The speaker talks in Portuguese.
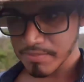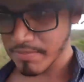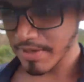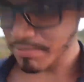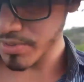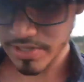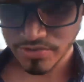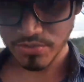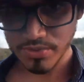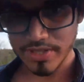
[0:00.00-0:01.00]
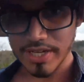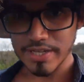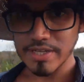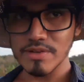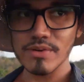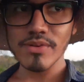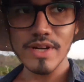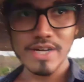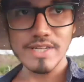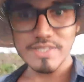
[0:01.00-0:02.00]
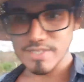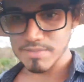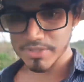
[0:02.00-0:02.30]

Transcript: para poder juntar ele e colocar aqui em cima